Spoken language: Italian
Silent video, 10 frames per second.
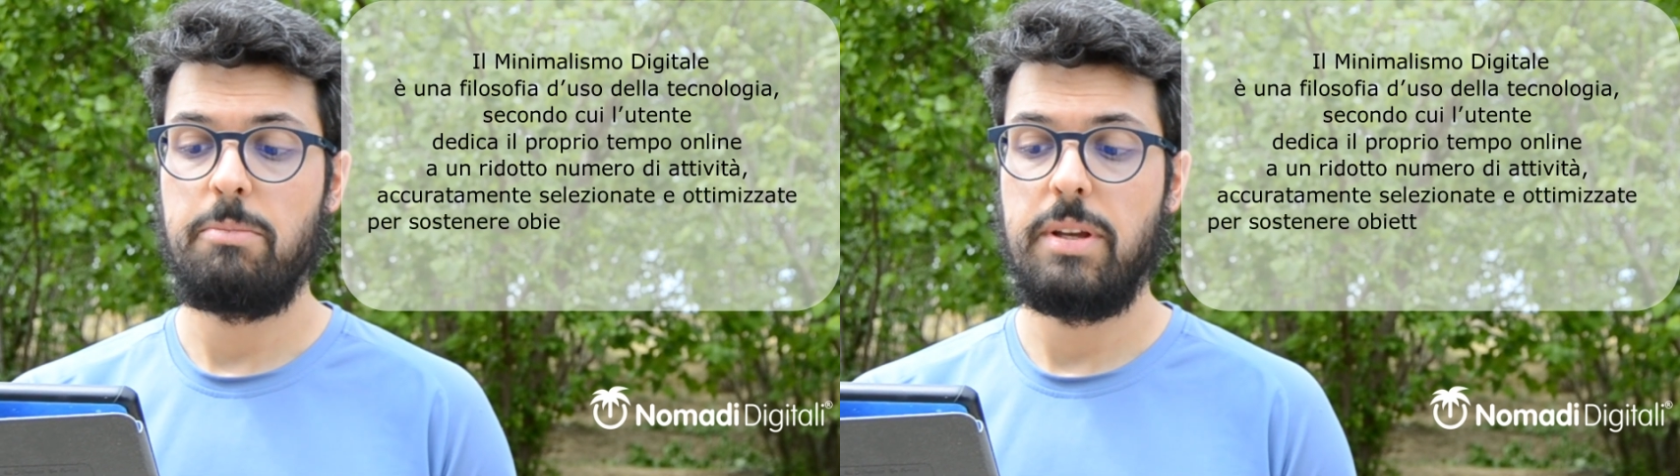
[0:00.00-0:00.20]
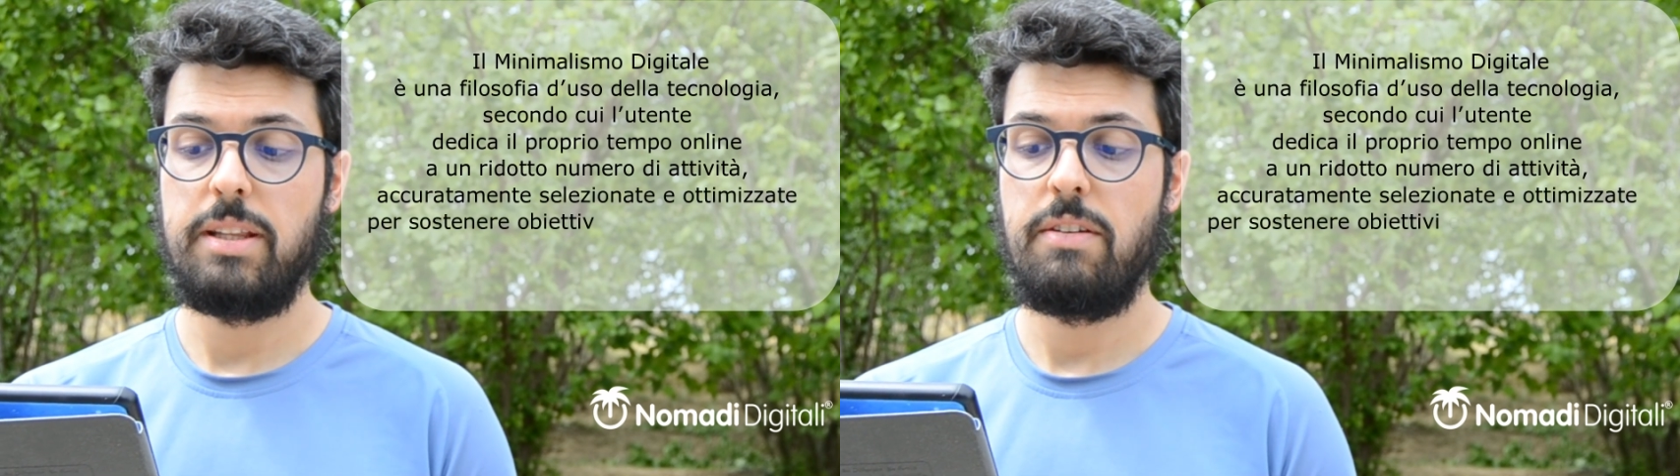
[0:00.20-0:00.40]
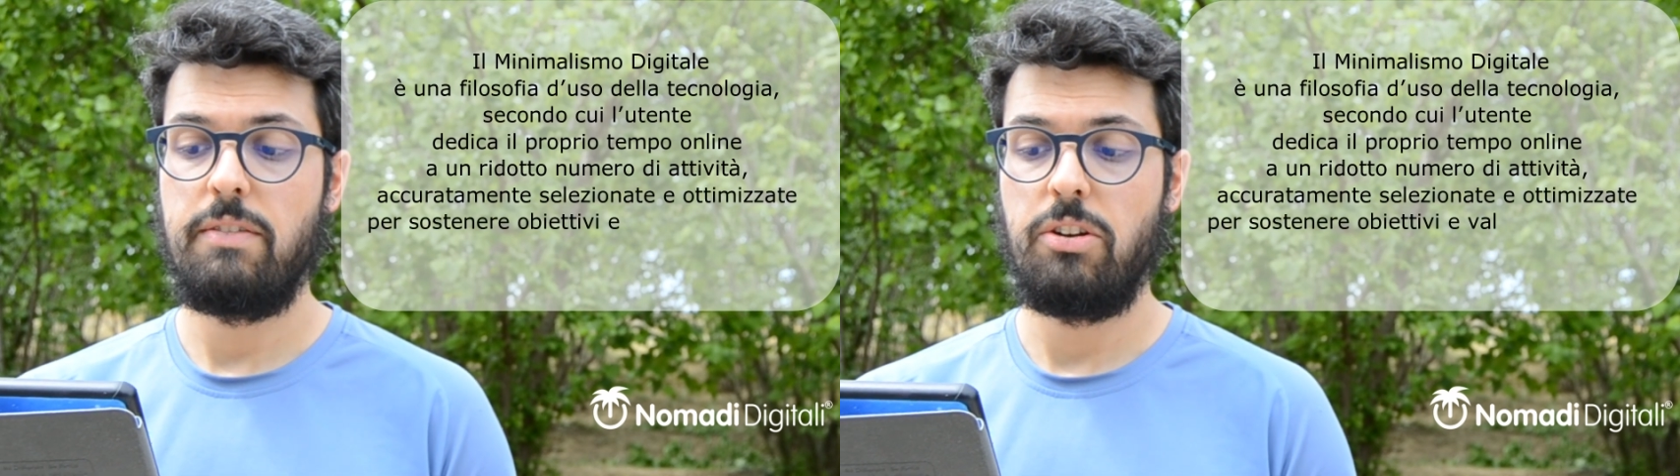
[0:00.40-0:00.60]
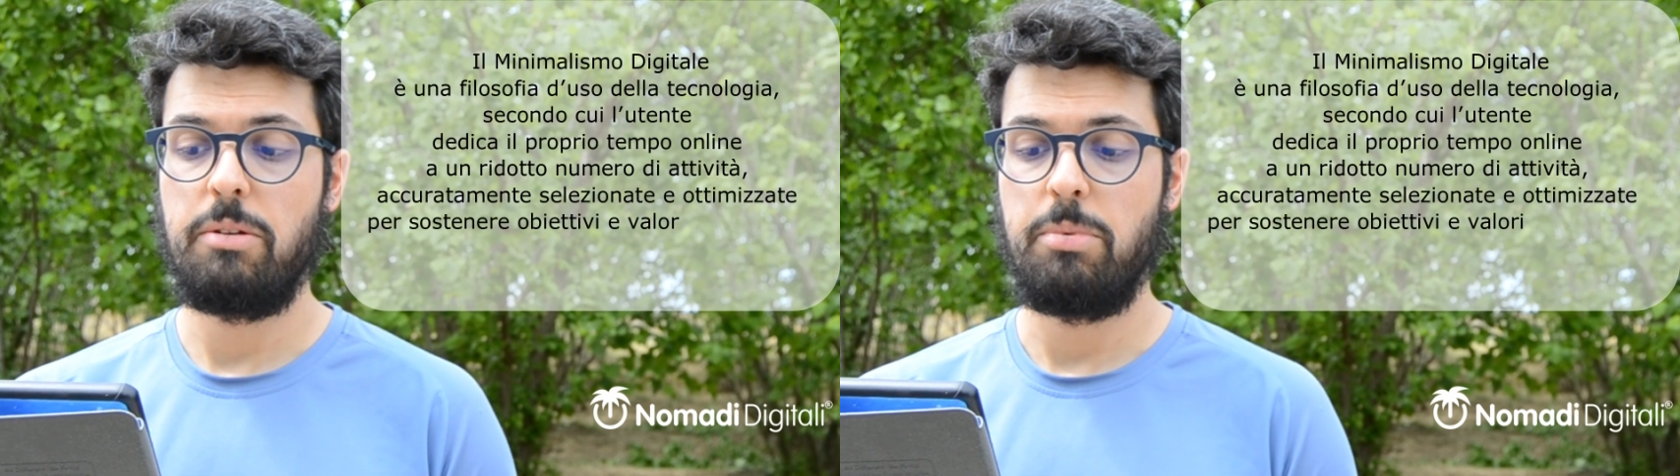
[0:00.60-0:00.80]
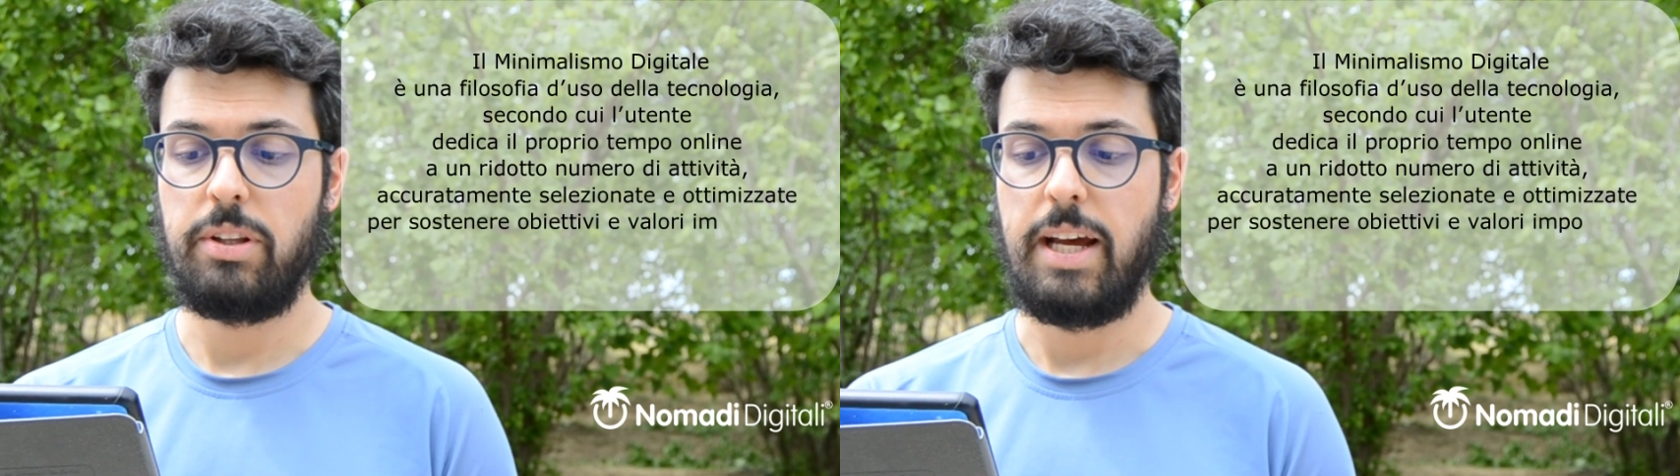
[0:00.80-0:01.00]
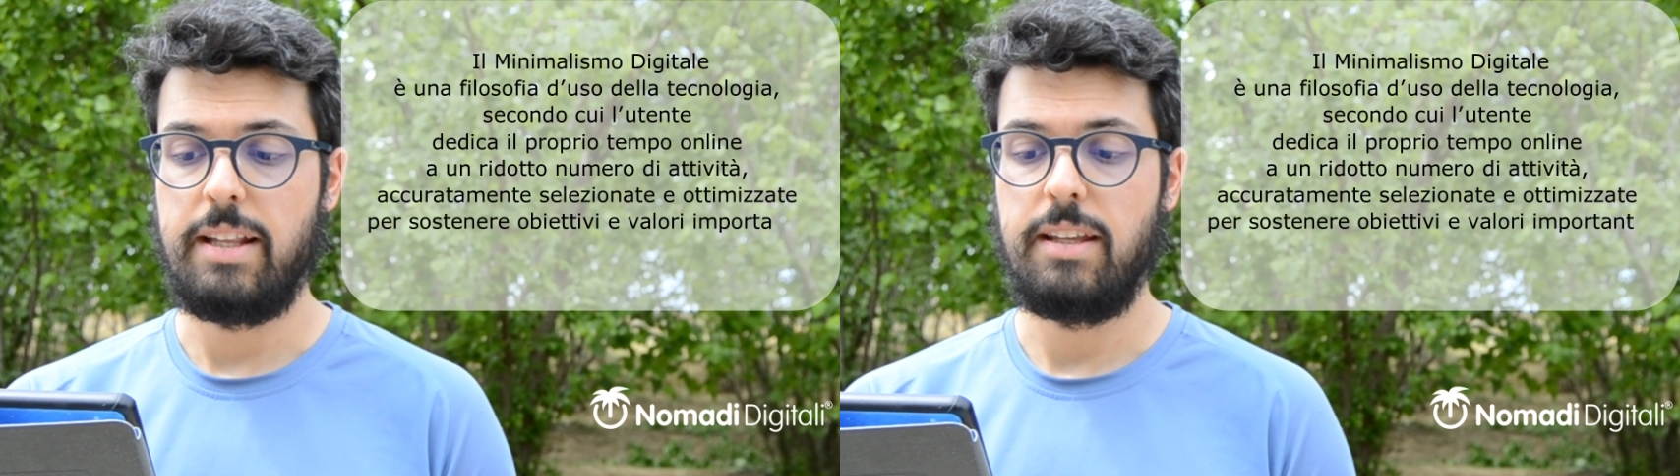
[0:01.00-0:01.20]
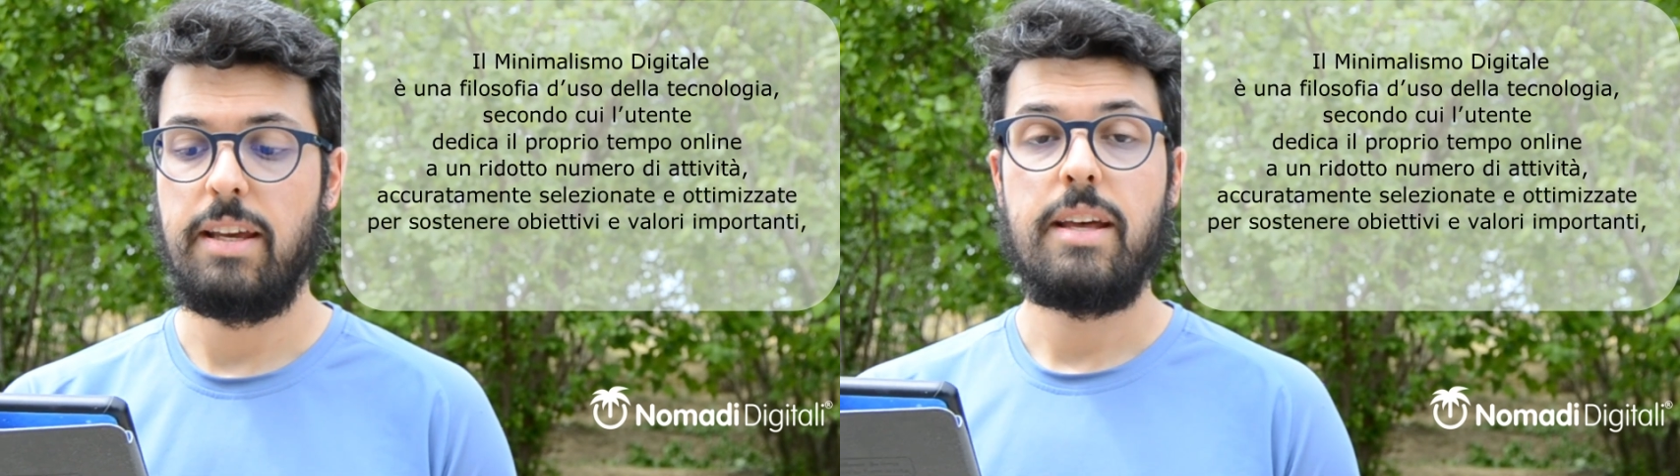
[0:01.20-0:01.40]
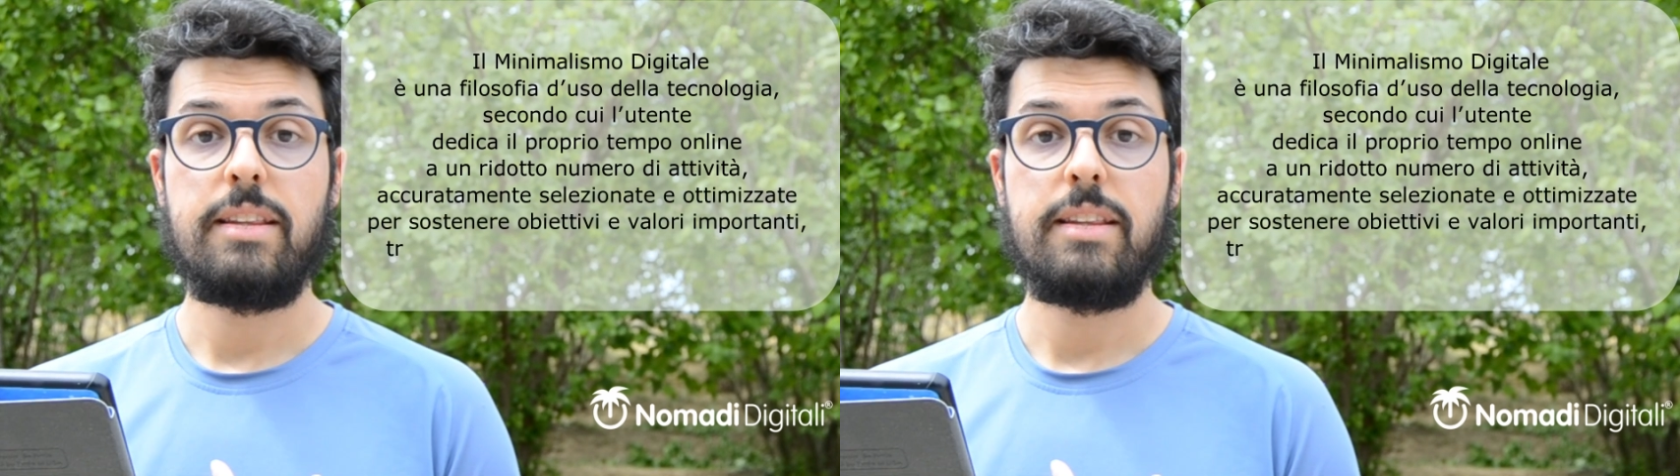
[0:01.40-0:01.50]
obiettivi e valori importanti,